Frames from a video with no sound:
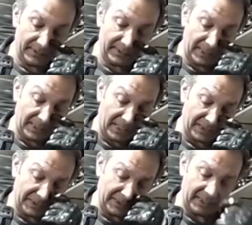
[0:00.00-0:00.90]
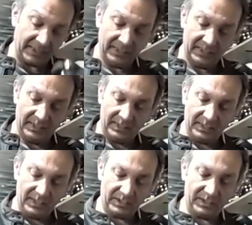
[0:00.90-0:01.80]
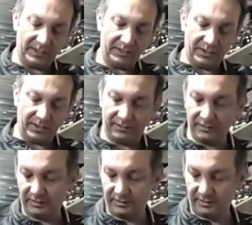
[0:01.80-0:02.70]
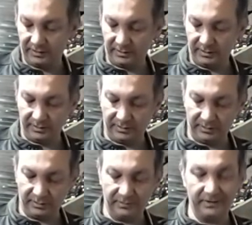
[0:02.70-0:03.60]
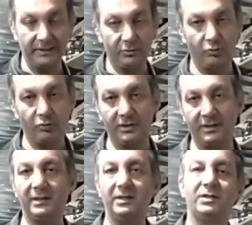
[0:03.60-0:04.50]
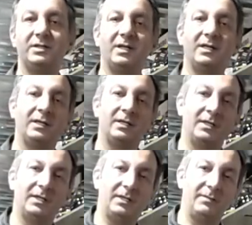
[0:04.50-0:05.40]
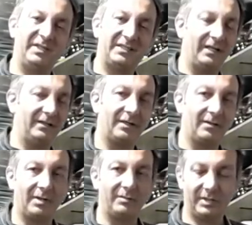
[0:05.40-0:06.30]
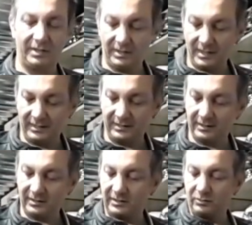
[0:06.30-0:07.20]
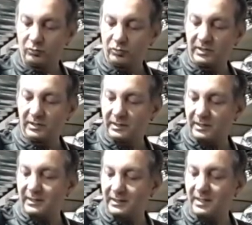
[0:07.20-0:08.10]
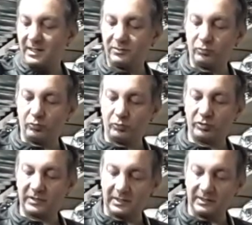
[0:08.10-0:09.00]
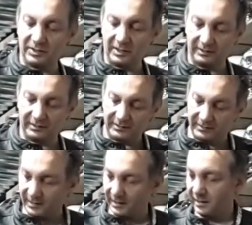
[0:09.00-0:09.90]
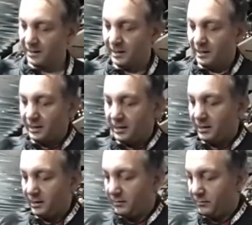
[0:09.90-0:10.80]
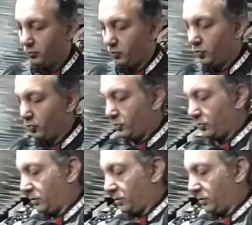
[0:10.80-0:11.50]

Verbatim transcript: size gerçekten e, eşlik edecektir. E, kış sürüşlerinde içine ee, bir tane termal bir şey giyerseniz kış sürüşlerinde de ideal sürüş sağlayacaktır size. Ee, bu